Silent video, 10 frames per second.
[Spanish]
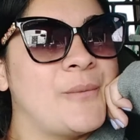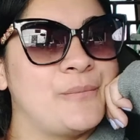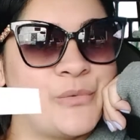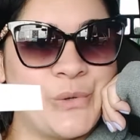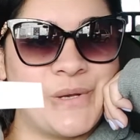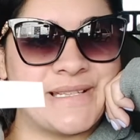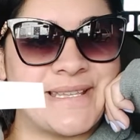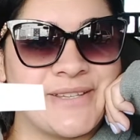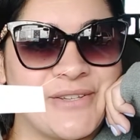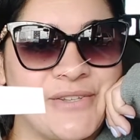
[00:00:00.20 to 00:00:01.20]
Muy buenas
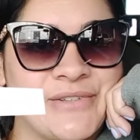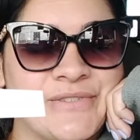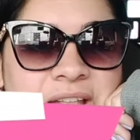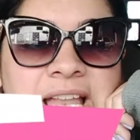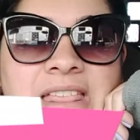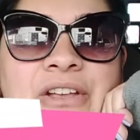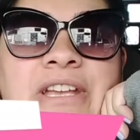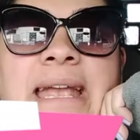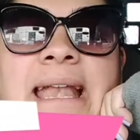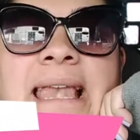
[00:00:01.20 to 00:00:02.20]
a todos, les
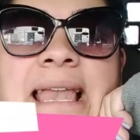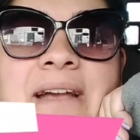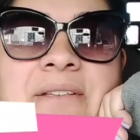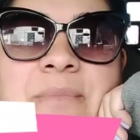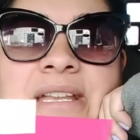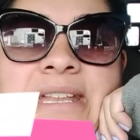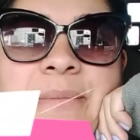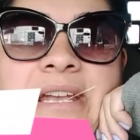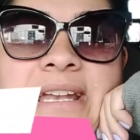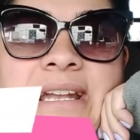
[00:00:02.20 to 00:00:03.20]
doy la bienvenida a
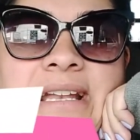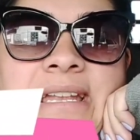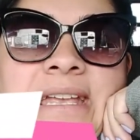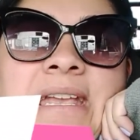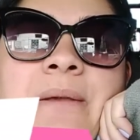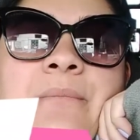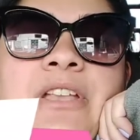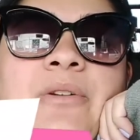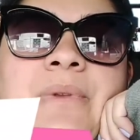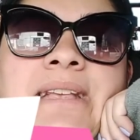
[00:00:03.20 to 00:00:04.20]
mi canal.
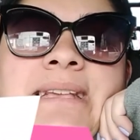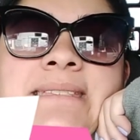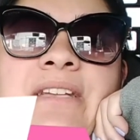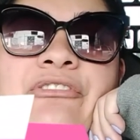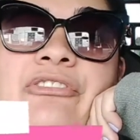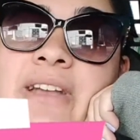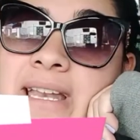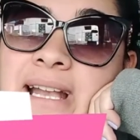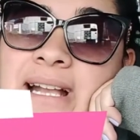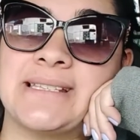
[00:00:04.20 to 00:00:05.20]
Mi nombre es
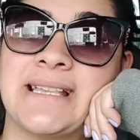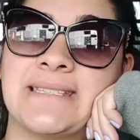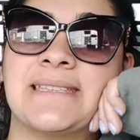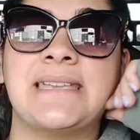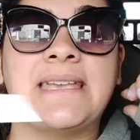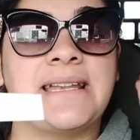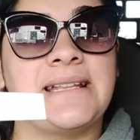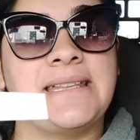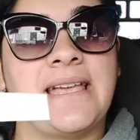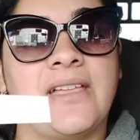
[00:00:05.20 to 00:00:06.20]
Fer Casas y en
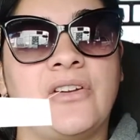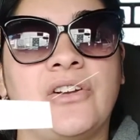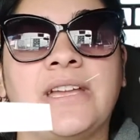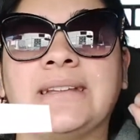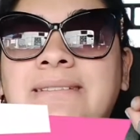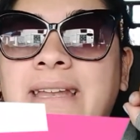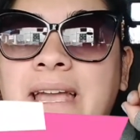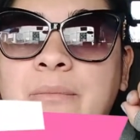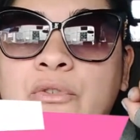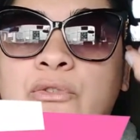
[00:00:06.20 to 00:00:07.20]
el día de hoy
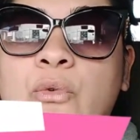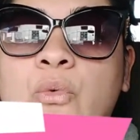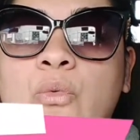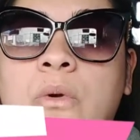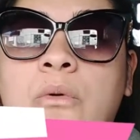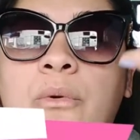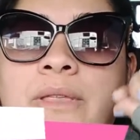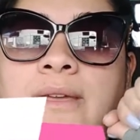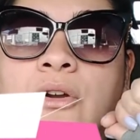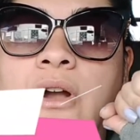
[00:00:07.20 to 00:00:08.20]
traemos un nuevo
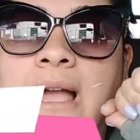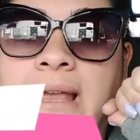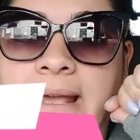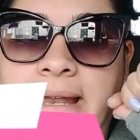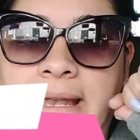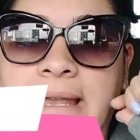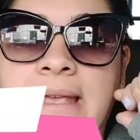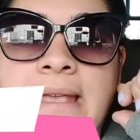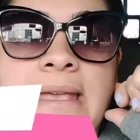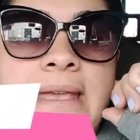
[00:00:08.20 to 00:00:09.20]
video al canal.
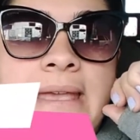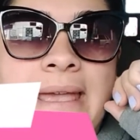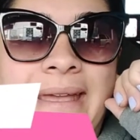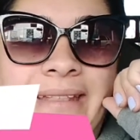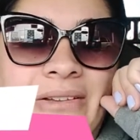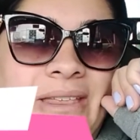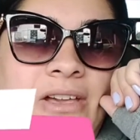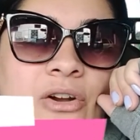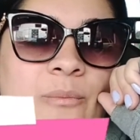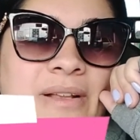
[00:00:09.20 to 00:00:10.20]
Este
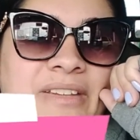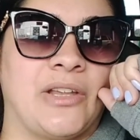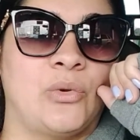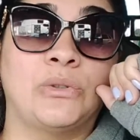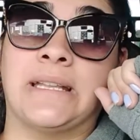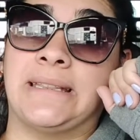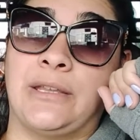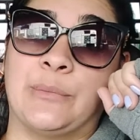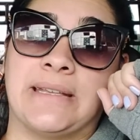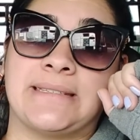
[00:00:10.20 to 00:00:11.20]
video va a ser un
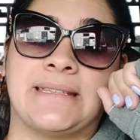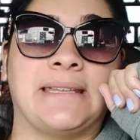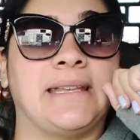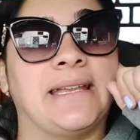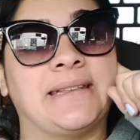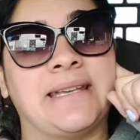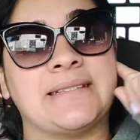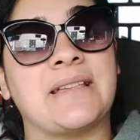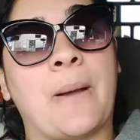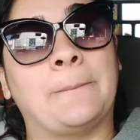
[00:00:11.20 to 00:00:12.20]
dimes y
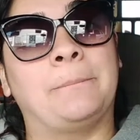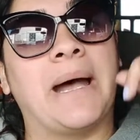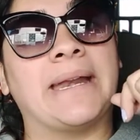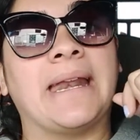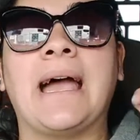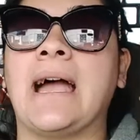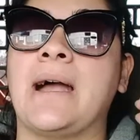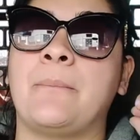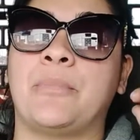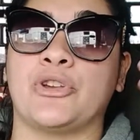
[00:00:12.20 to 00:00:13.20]
diretes barra
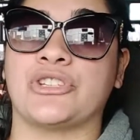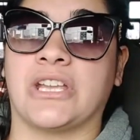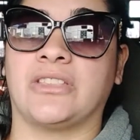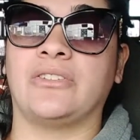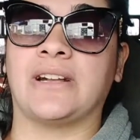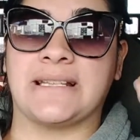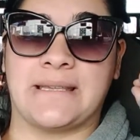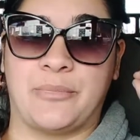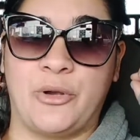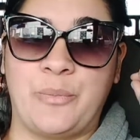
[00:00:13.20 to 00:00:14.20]
proyecto
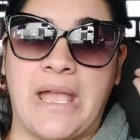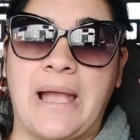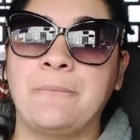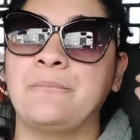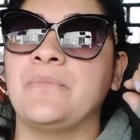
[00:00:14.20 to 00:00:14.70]
casa propia.